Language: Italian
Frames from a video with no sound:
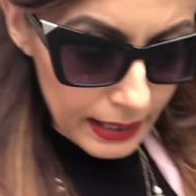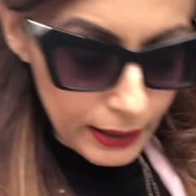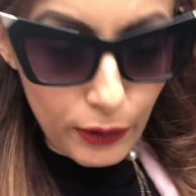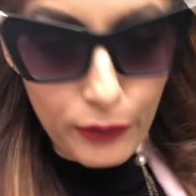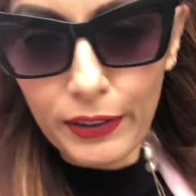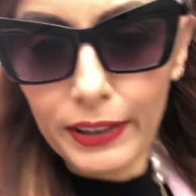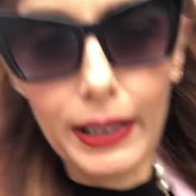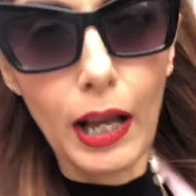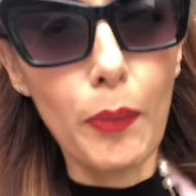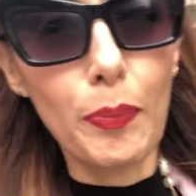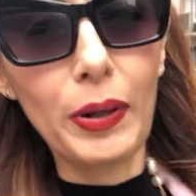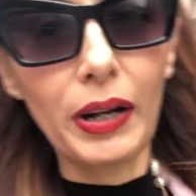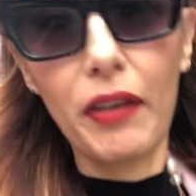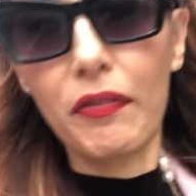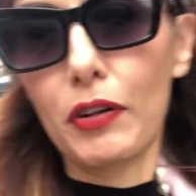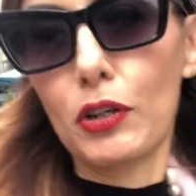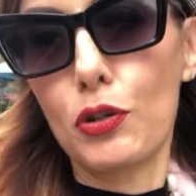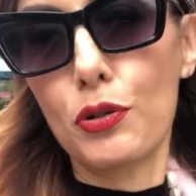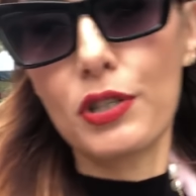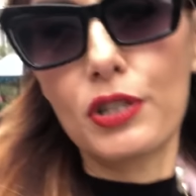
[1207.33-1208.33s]
le novità perché
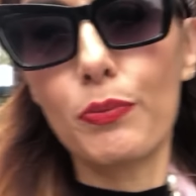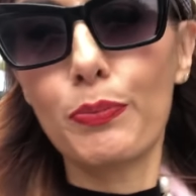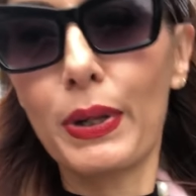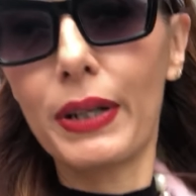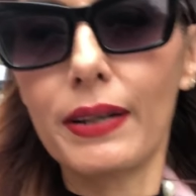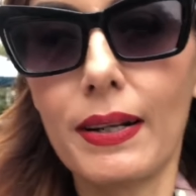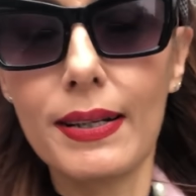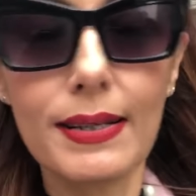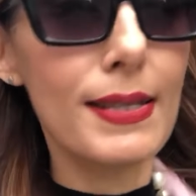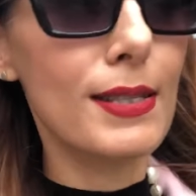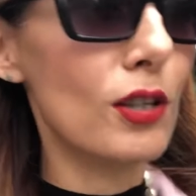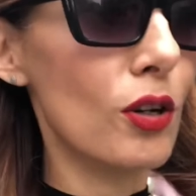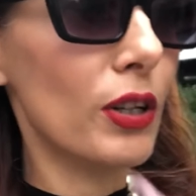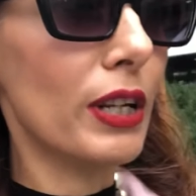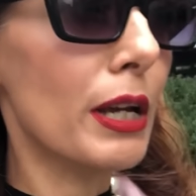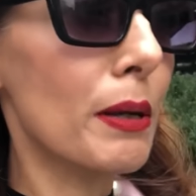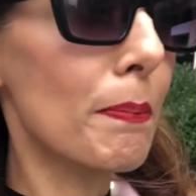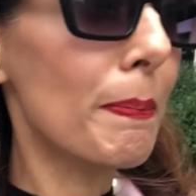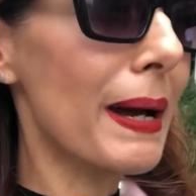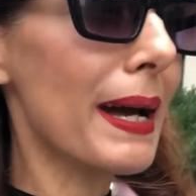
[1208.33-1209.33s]
faccio sempre delle storie
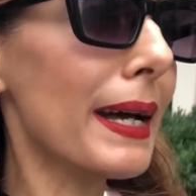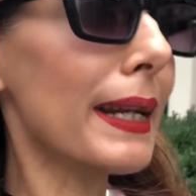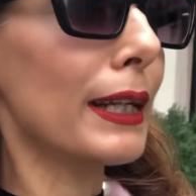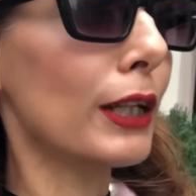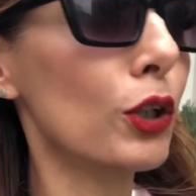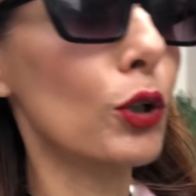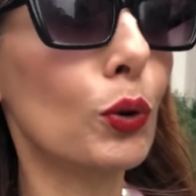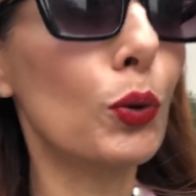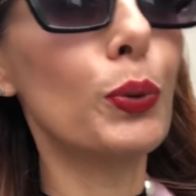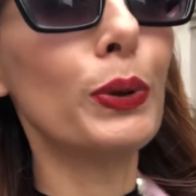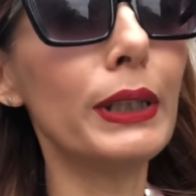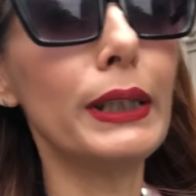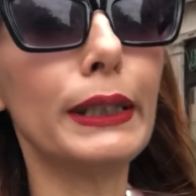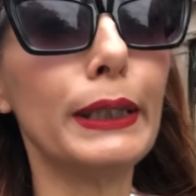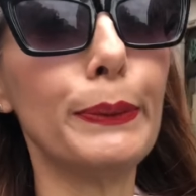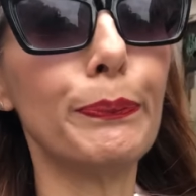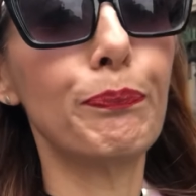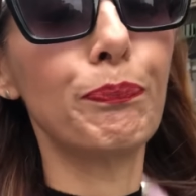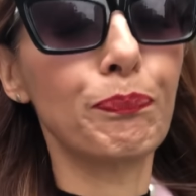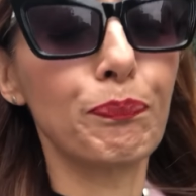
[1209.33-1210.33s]
in merito,
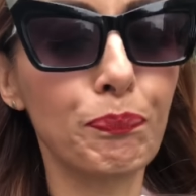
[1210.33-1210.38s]
quindi